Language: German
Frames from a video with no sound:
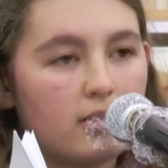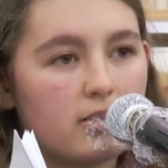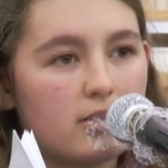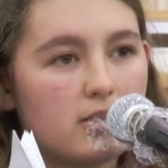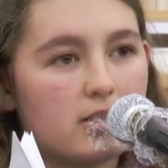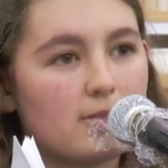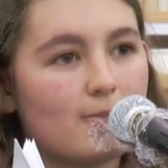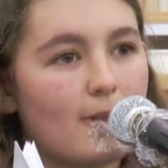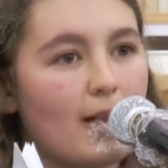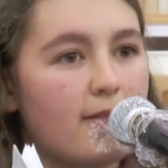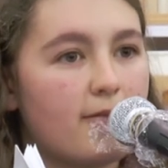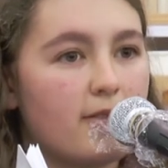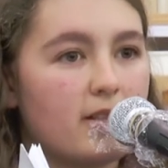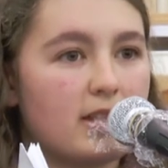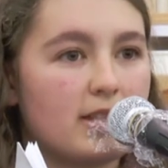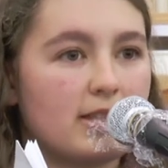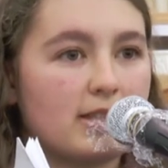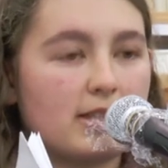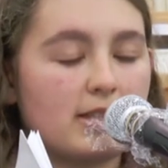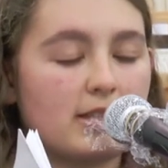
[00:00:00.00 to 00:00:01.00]
Zweifel
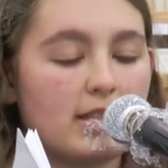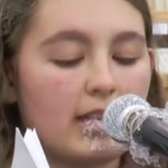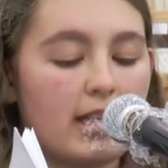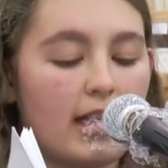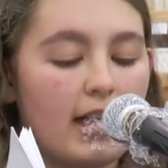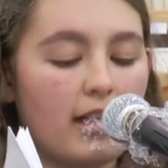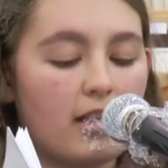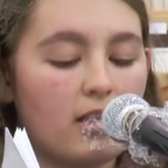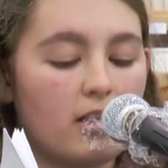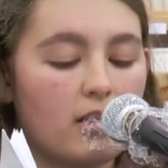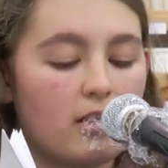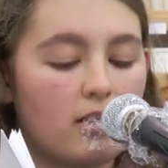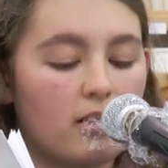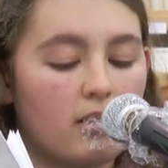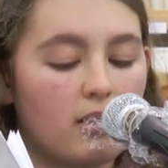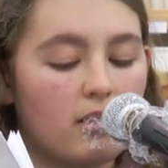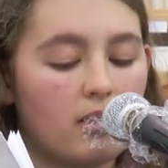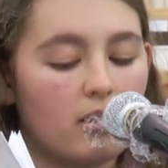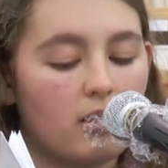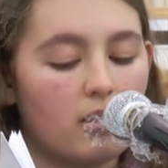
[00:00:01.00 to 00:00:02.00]
nisten sich ein.
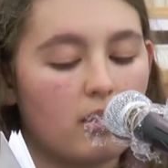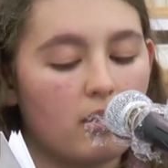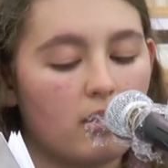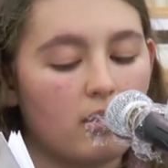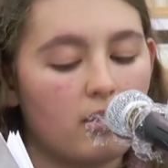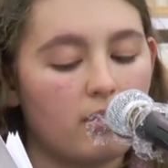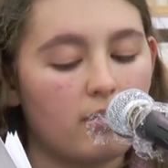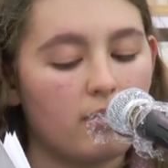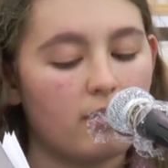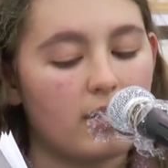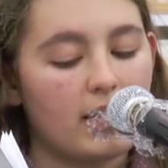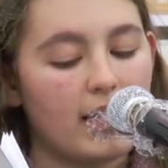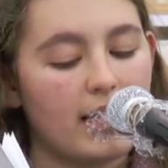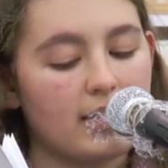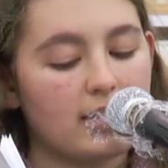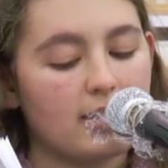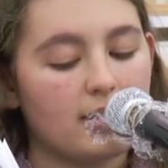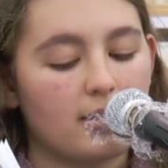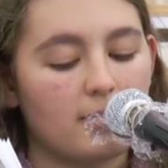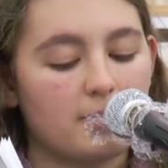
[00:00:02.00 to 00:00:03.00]

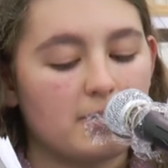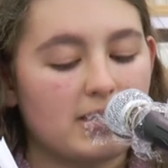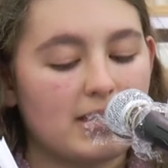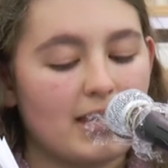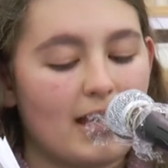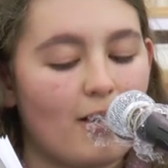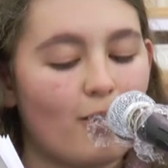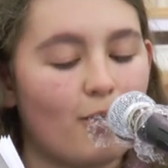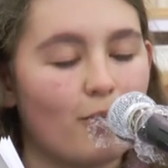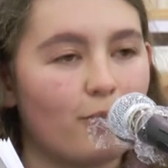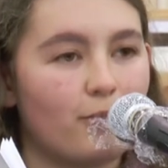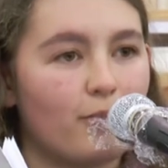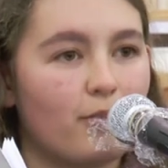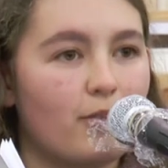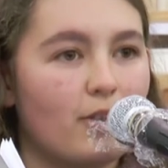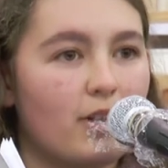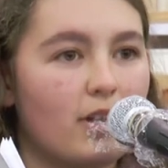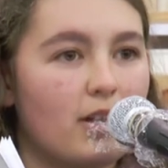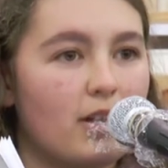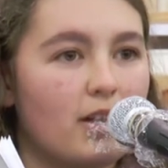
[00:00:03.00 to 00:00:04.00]
Vielleicht gibt sie auf.
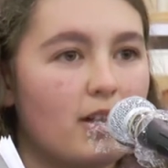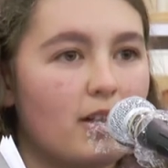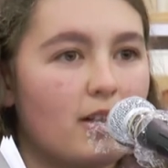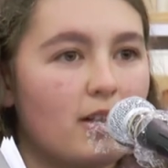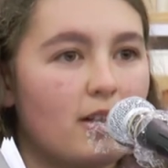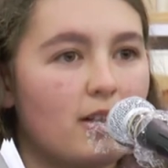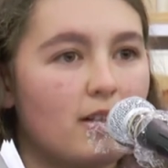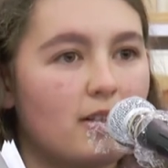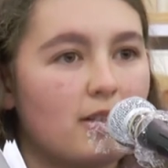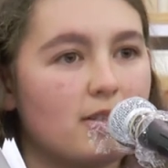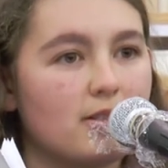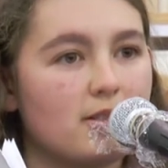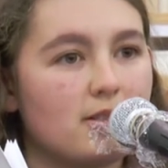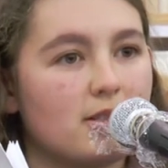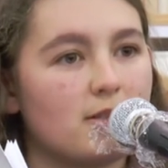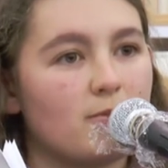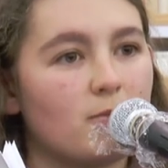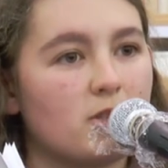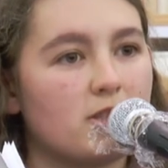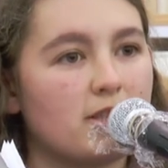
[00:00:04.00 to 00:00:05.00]

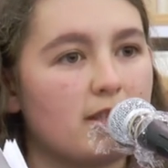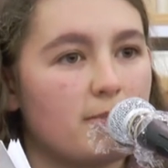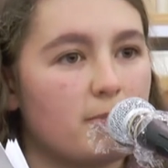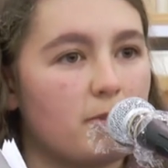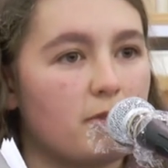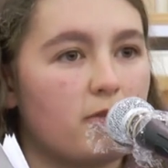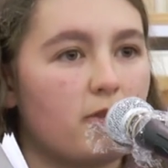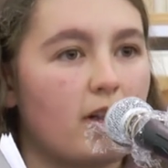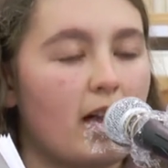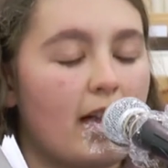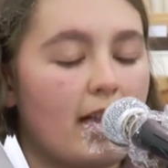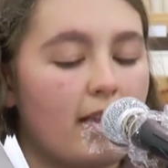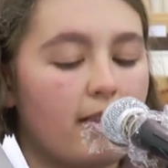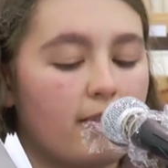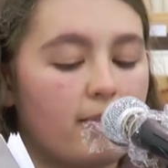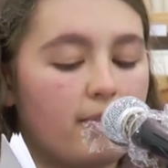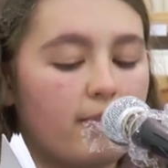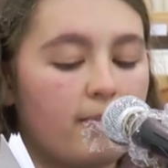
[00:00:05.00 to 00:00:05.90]
Sie muss sich befreien.